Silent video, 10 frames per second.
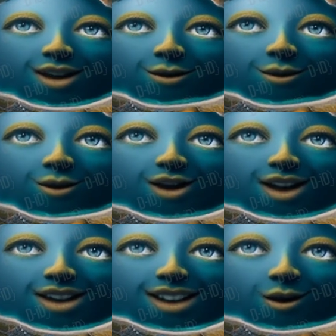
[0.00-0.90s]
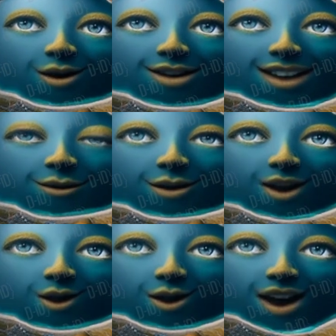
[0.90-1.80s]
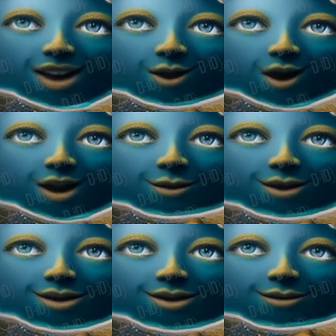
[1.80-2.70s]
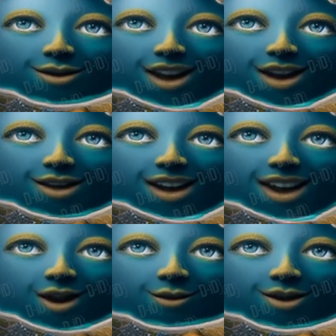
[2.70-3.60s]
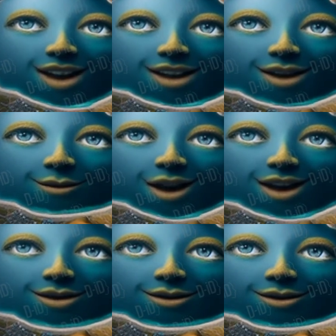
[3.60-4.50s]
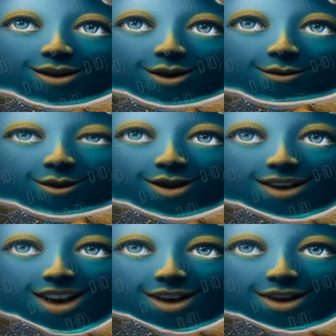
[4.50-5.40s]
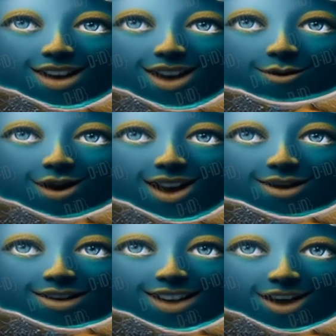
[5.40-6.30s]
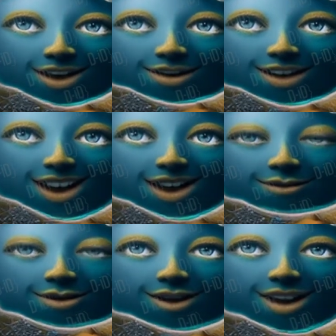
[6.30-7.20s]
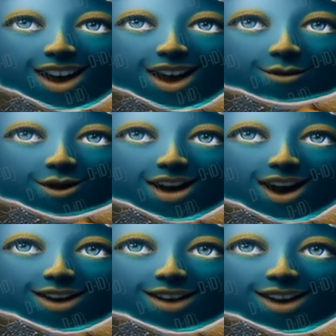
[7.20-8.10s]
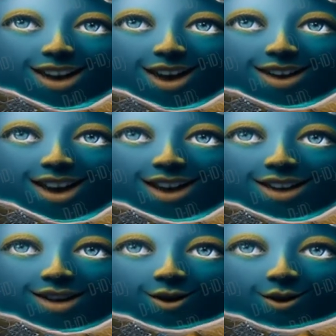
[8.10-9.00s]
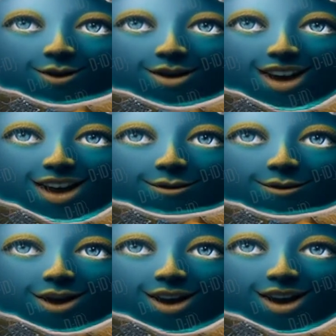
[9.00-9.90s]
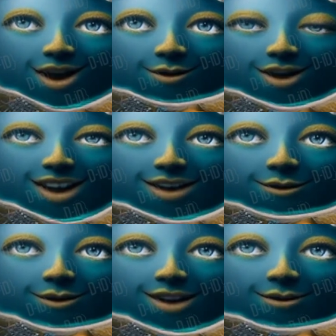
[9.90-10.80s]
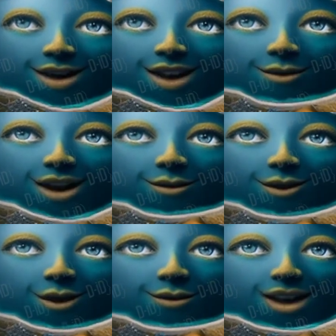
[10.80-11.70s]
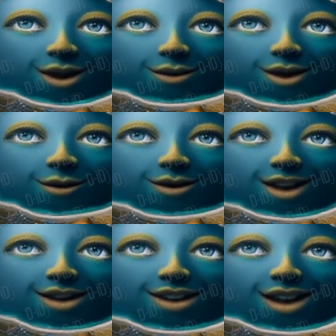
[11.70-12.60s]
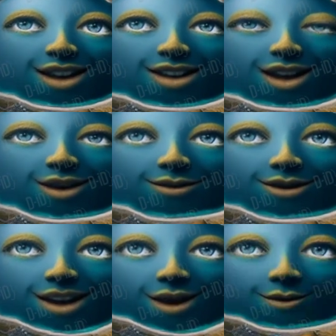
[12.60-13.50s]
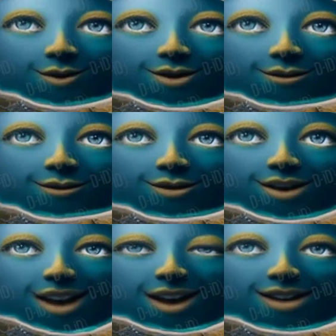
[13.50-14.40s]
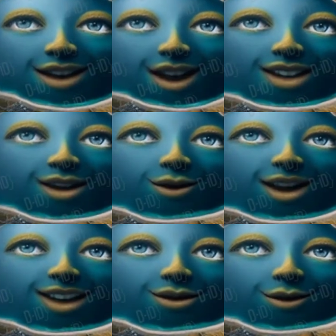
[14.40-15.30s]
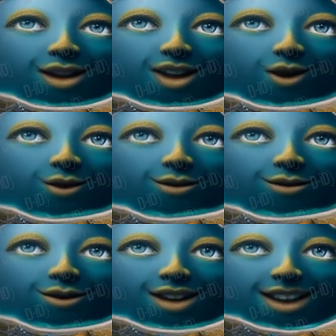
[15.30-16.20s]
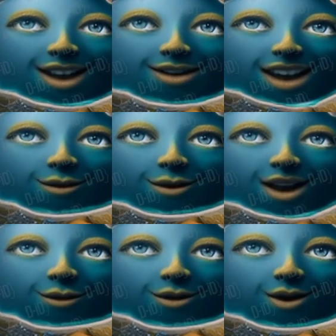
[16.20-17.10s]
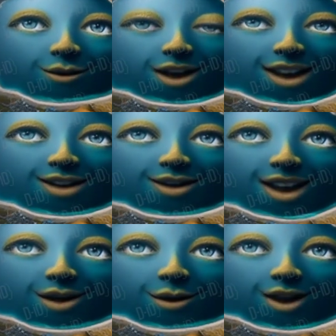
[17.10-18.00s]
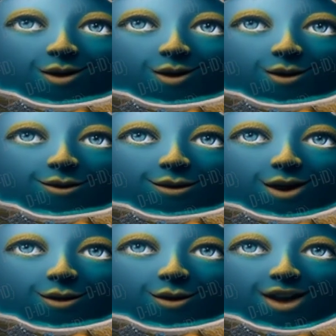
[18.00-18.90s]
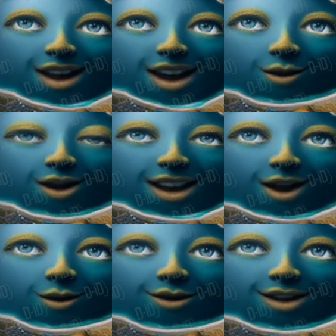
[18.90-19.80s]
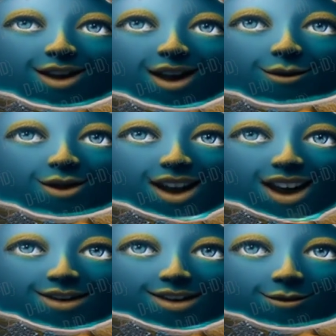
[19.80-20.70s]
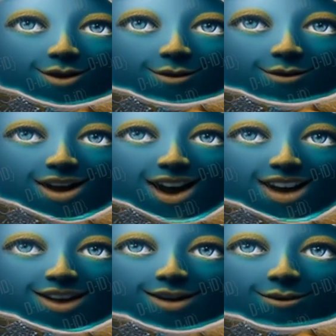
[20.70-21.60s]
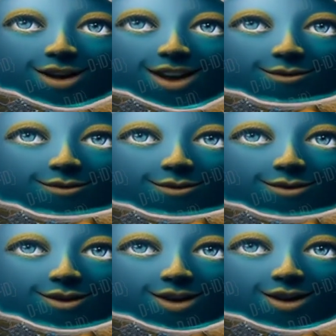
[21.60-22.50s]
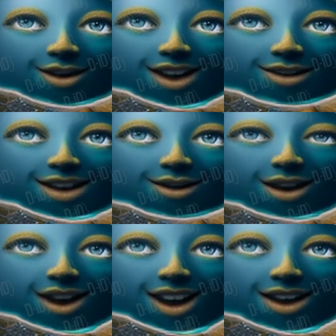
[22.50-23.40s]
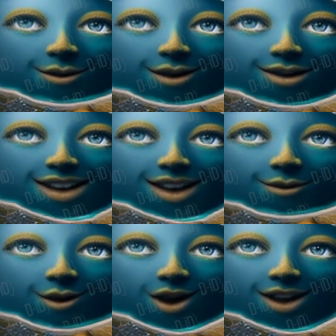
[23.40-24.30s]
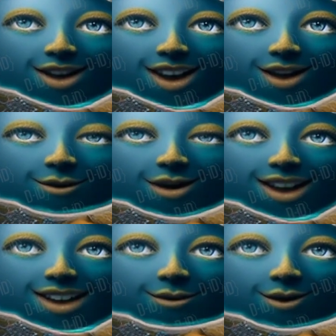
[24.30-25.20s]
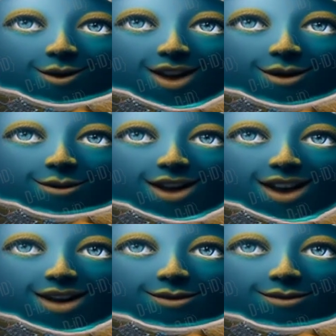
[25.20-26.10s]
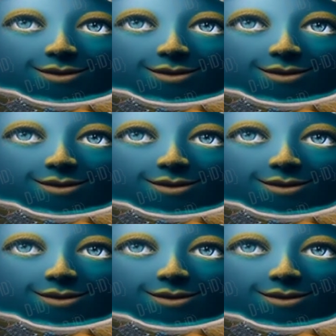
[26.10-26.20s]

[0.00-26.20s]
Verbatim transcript: Siapapun yang lewat di depanku akan kuhabis, karena aku sangat lapar. Namun Inyek Gadang Bahan tidak gentar. Ia mengakali naga jahat itu dengan memberitahunya tempat di mana para pengembala melepaskan ternaknya. Namun, saat naga tiba di tempat itu, ternyata para penggembala sudah lebih dulu membawa pulang hewan-hewan ternak mereka sebelum matahari terbenam. Sontak sang naga yang merasa dibohongi kembali dipenuhi amarah.